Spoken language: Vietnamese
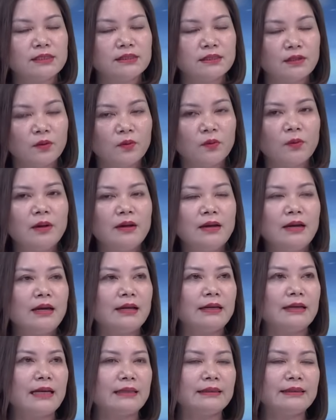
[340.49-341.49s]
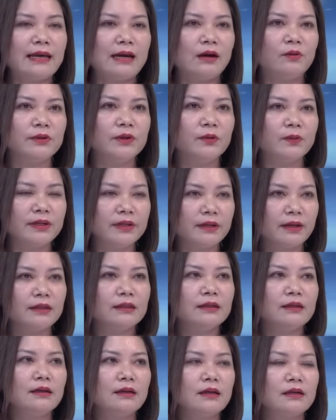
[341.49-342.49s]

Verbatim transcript: xăng dầu đã tạo điều kiện